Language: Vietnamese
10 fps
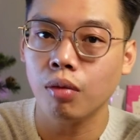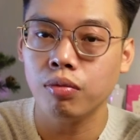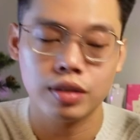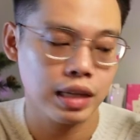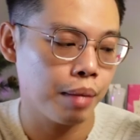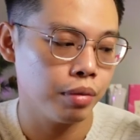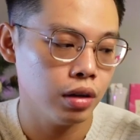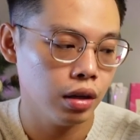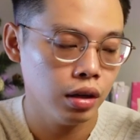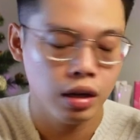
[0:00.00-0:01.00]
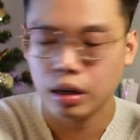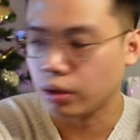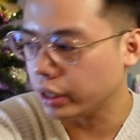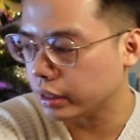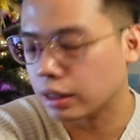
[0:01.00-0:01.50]
tóc và giảm ngứa
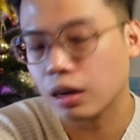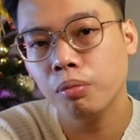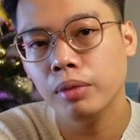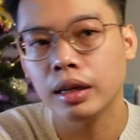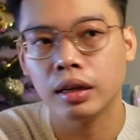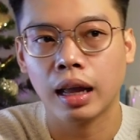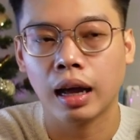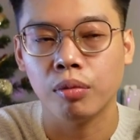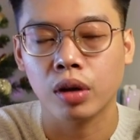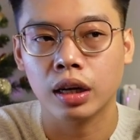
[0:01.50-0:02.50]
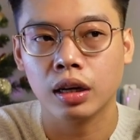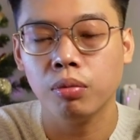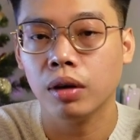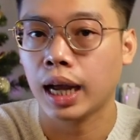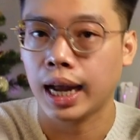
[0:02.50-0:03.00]
nói thật là tóc mình là một cái
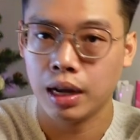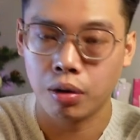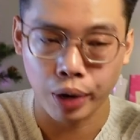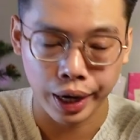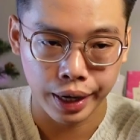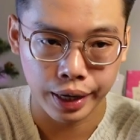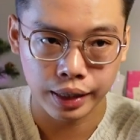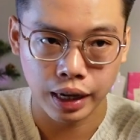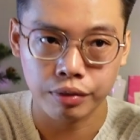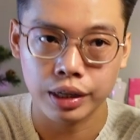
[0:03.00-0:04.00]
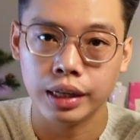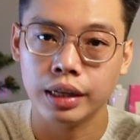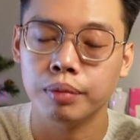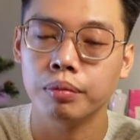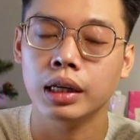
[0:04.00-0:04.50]
tóc khá là khỏe tại
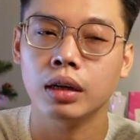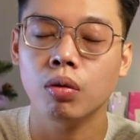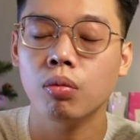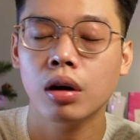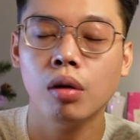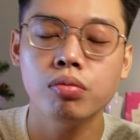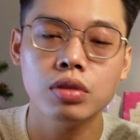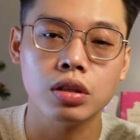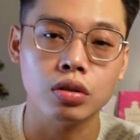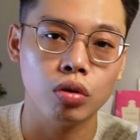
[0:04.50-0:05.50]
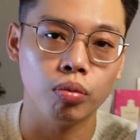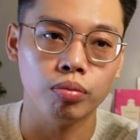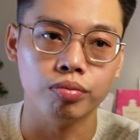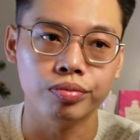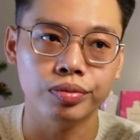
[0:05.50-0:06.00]
vì mình cũng không sử dụng ừ,